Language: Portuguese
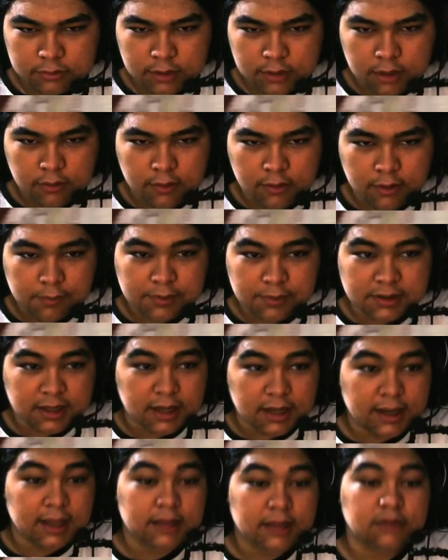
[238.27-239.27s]
Não, a
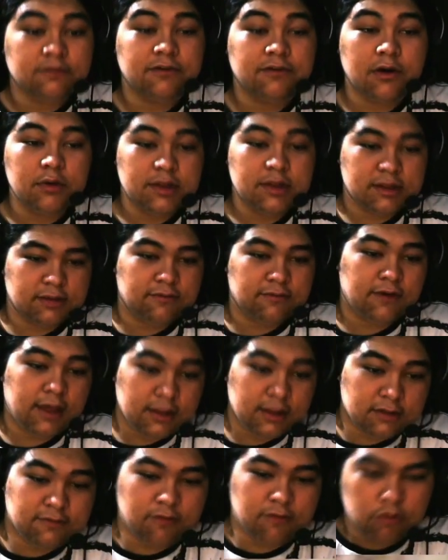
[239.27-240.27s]
pizzaria que eles vão.
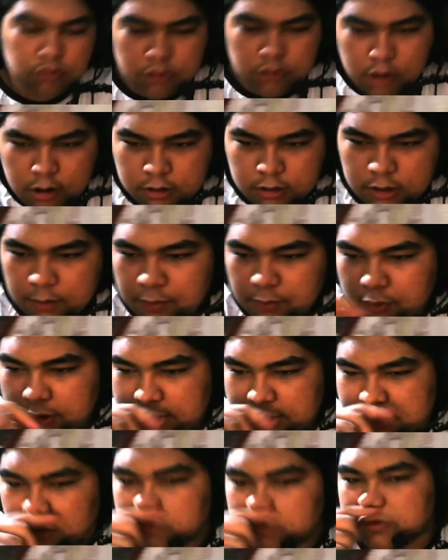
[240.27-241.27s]
Eles vão logo
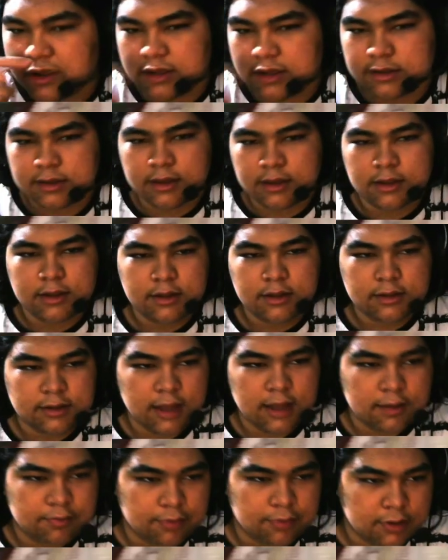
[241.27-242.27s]
depois, talvez.
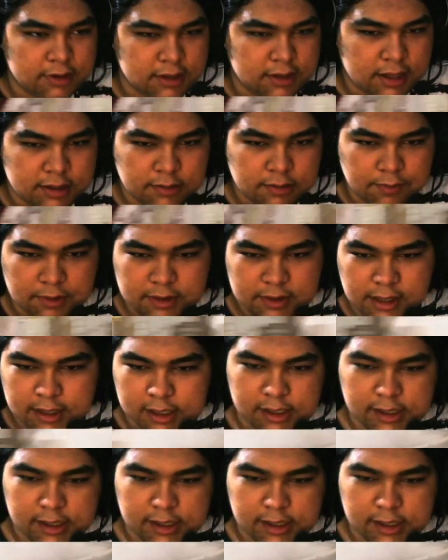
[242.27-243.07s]
Tá? Pode ser essa pizzaria